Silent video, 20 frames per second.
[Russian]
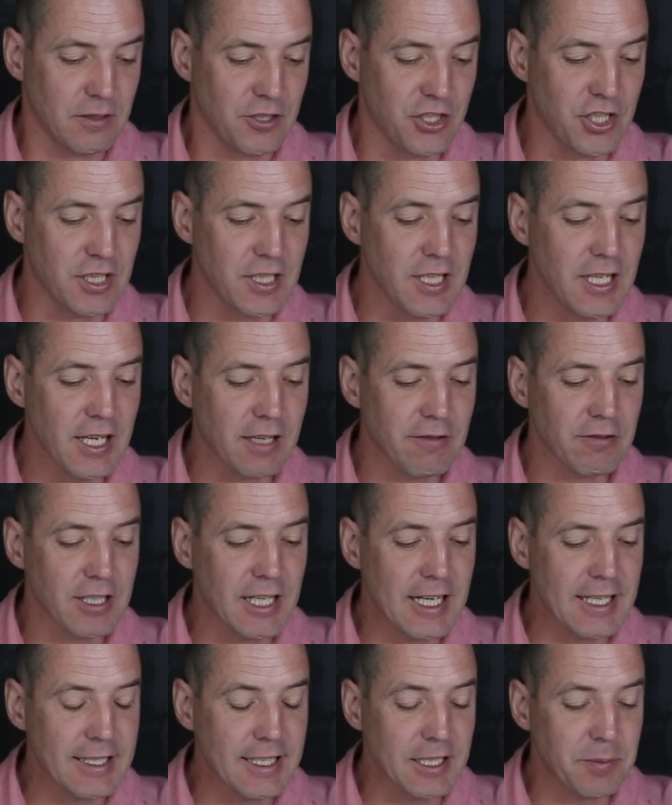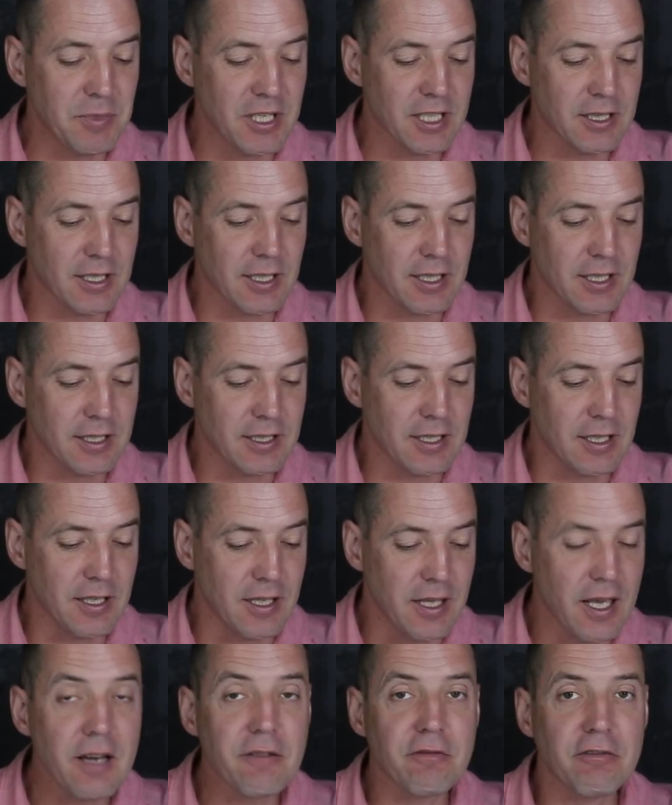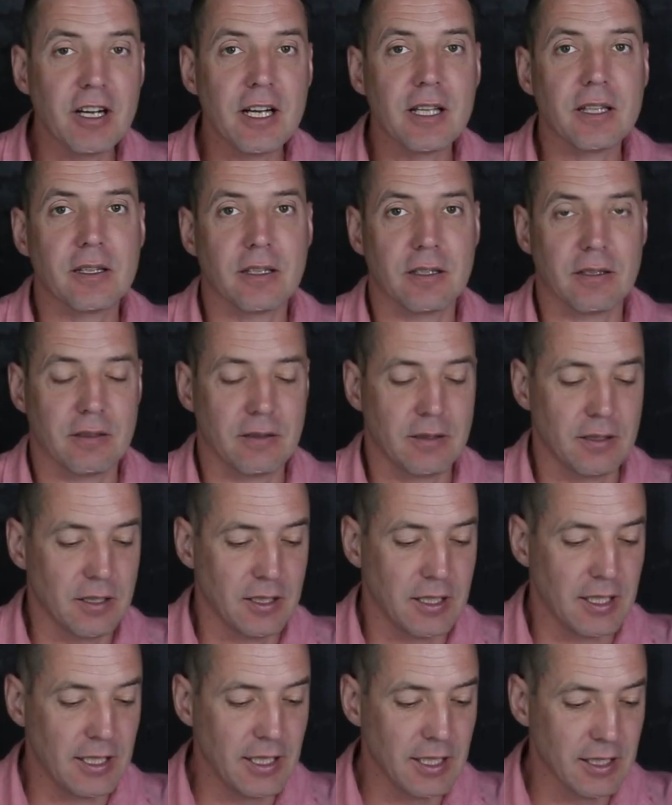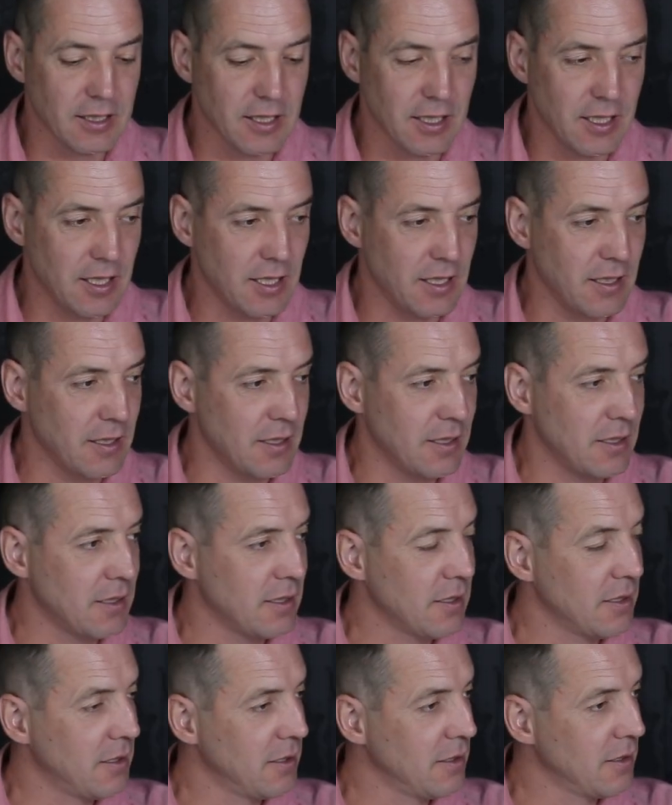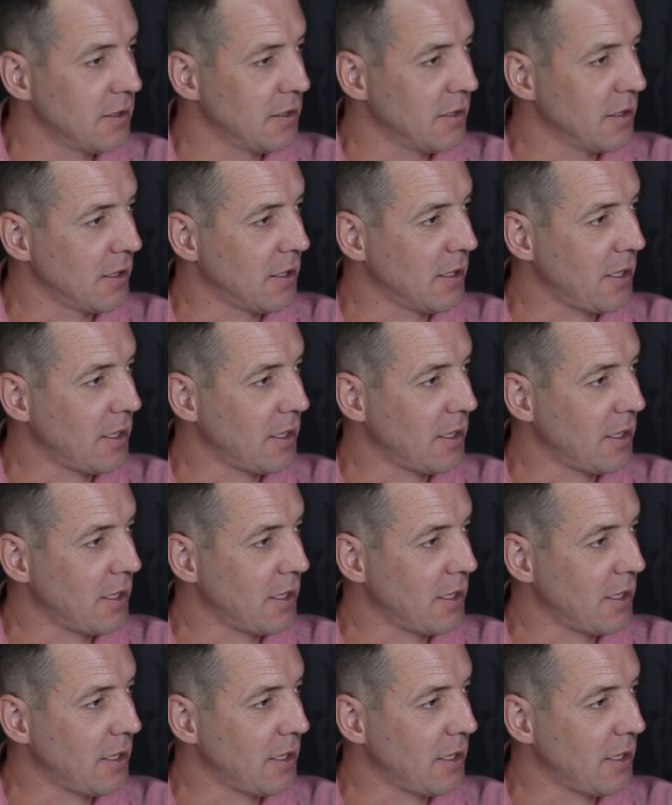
4 квадратных метра – это не ванна. Это э,